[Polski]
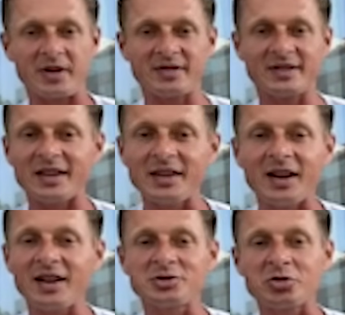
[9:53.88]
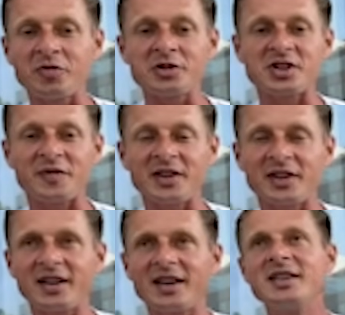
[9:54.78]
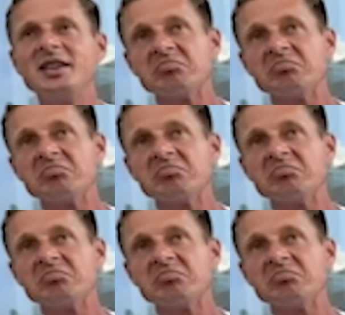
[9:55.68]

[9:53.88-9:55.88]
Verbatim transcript: Pan Nadala, Dziokowicza, Federera,